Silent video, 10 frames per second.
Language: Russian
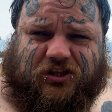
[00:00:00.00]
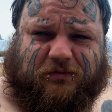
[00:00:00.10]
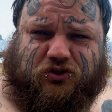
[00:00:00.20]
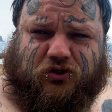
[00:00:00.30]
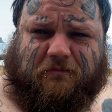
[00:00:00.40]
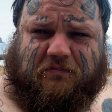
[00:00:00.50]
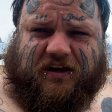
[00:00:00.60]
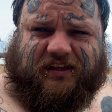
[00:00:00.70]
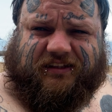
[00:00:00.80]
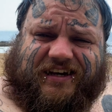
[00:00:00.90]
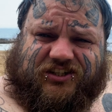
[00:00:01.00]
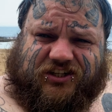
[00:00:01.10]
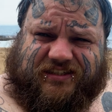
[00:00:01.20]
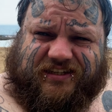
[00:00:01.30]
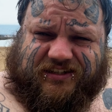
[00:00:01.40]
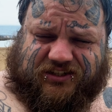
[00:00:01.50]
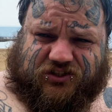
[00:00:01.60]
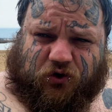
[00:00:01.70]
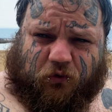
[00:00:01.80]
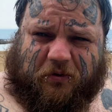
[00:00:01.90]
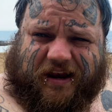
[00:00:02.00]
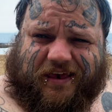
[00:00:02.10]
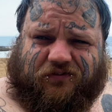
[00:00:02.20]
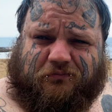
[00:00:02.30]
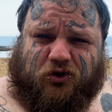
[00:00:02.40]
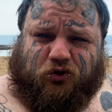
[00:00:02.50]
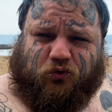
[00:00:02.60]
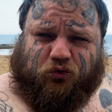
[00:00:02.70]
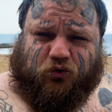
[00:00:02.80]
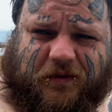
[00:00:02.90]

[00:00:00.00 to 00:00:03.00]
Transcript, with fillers: там что-то порядка 60 рублей в минуту.